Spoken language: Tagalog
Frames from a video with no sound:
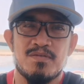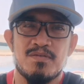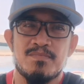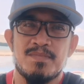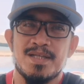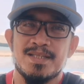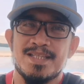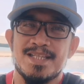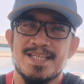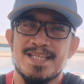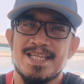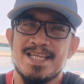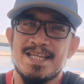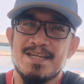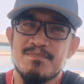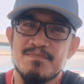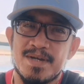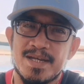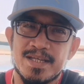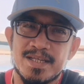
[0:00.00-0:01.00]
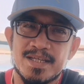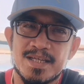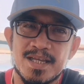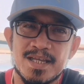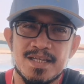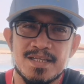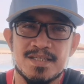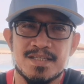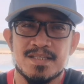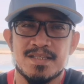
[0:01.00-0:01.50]
No? But in my
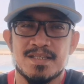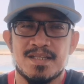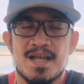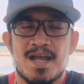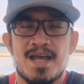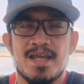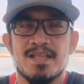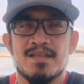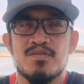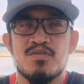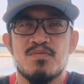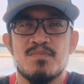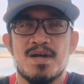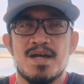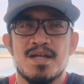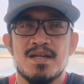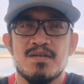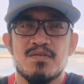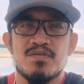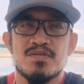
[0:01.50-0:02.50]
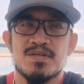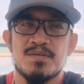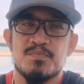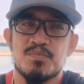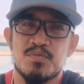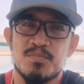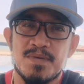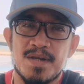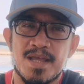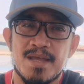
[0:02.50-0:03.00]
case, kahit dumaan ako sa
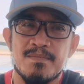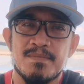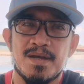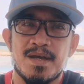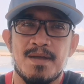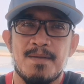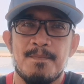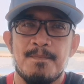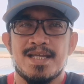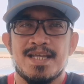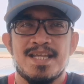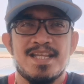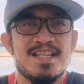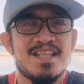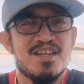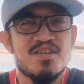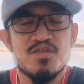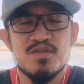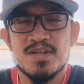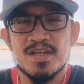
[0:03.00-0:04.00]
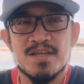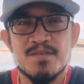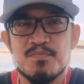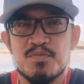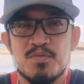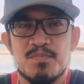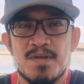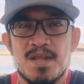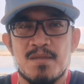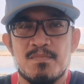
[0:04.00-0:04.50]
problema, hindi ko naging
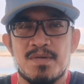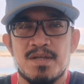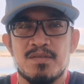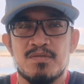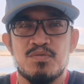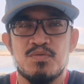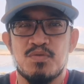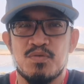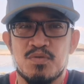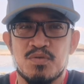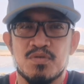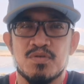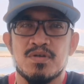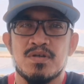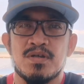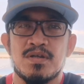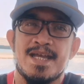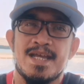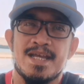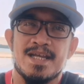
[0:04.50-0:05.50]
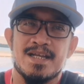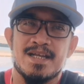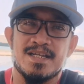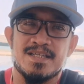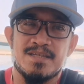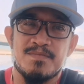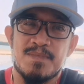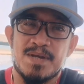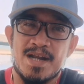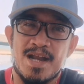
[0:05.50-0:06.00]
problema ang tulog.
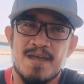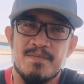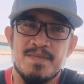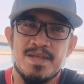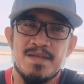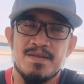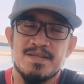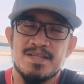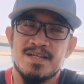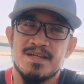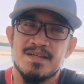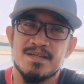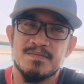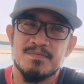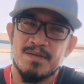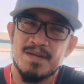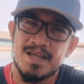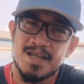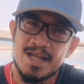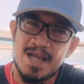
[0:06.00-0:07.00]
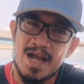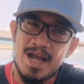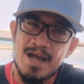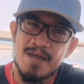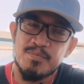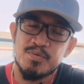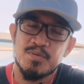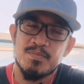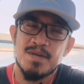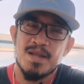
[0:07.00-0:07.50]
Kasi marami eh dyan.
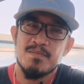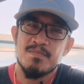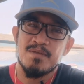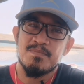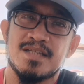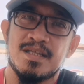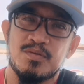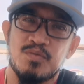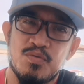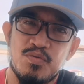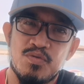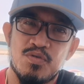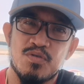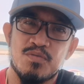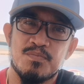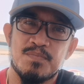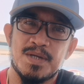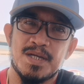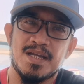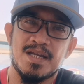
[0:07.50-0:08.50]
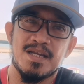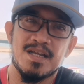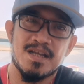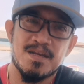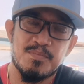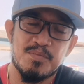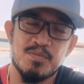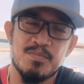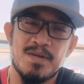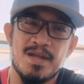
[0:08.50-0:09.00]
Nagkakaproblema sa tulog pagka
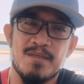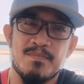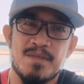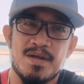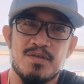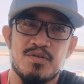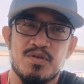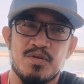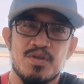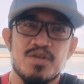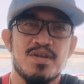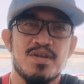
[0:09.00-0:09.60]
nagkaproblema. No?